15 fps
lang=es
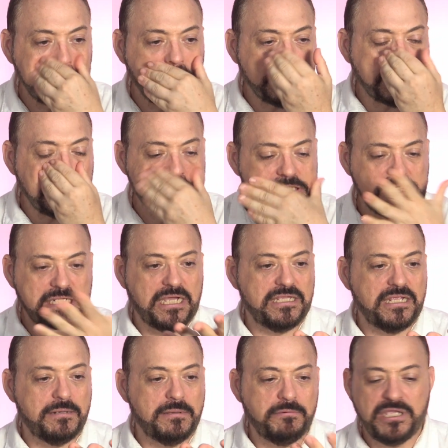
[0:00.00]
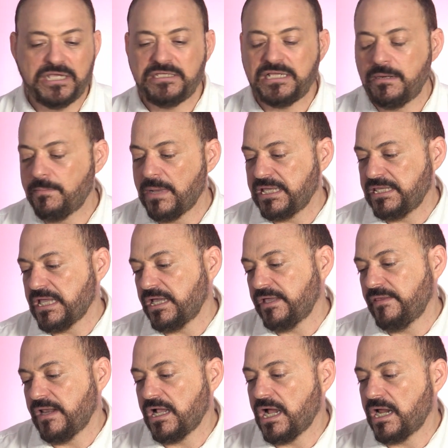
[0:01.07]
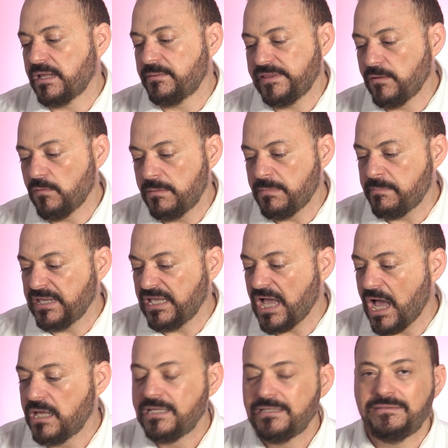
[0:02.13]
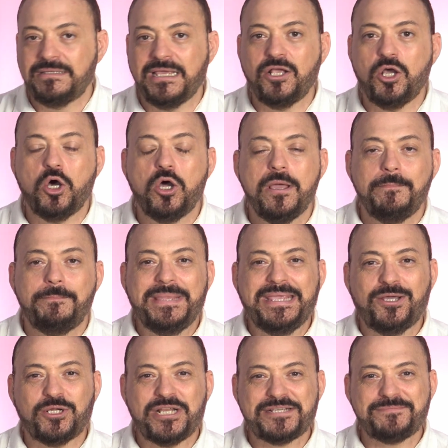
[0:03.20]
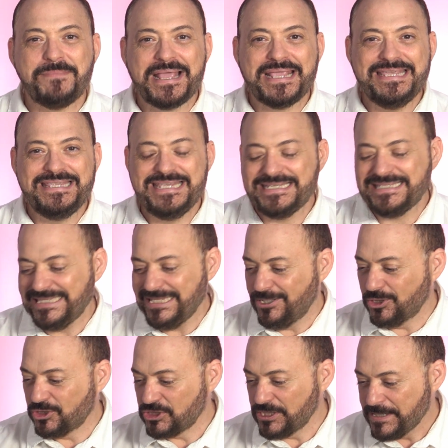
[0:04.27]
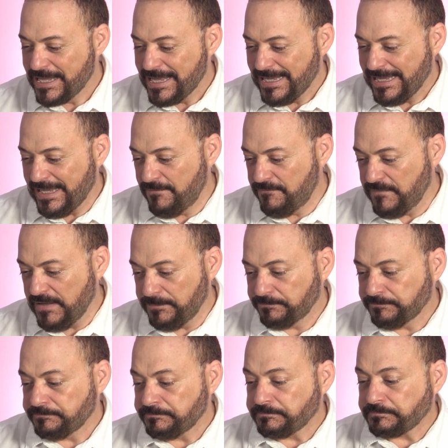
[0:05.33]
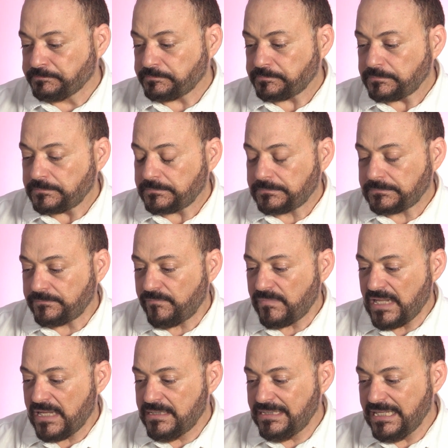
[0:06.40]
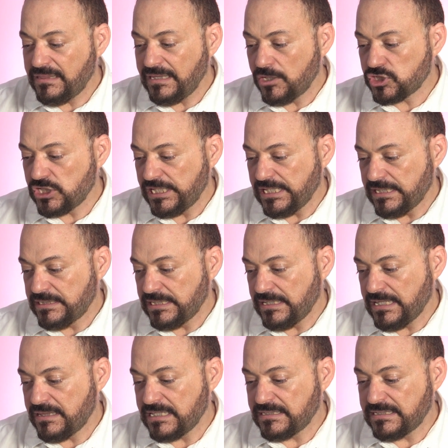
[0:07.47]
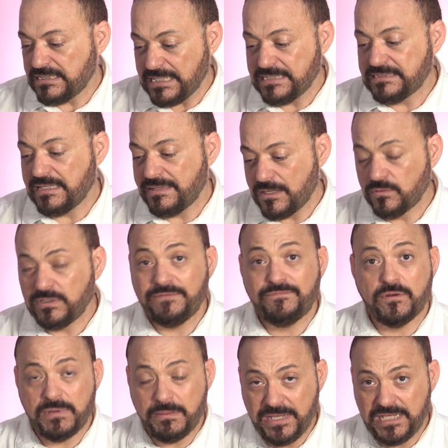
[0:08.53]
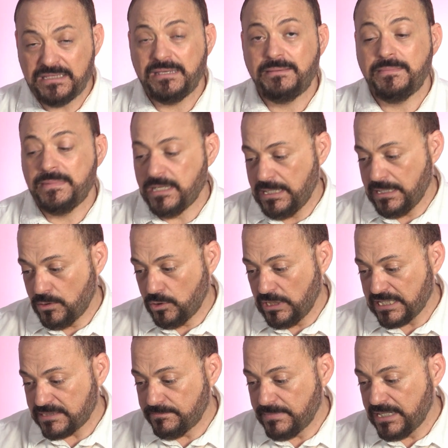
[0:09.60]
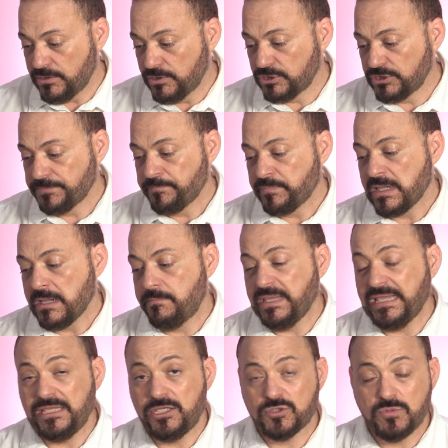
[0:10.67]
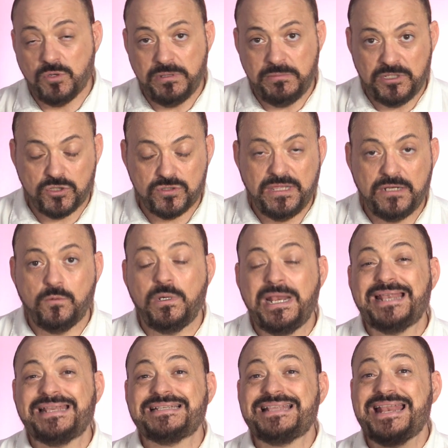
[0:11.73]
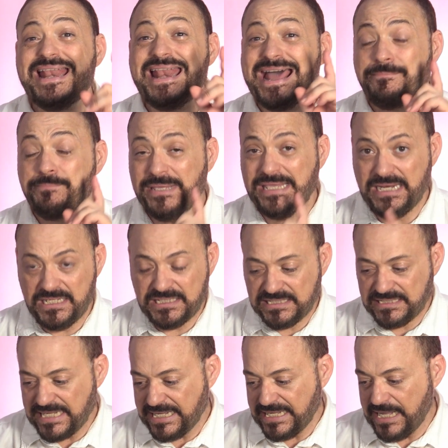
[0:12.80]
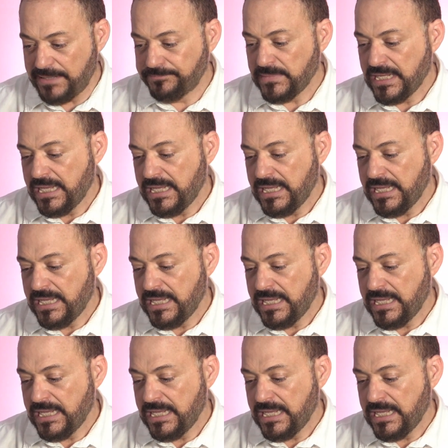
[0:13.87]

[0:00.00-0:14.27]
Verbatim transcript: que te rasca. Y ahora me voy a quitar el maquillaje de la cara. Me da igual, me pica. Tengo picores maquillísticos. En fin. Dice lo siguiente, dice extender uniformemente eh, con las manos, pequeños movimientos circulares, la piel seca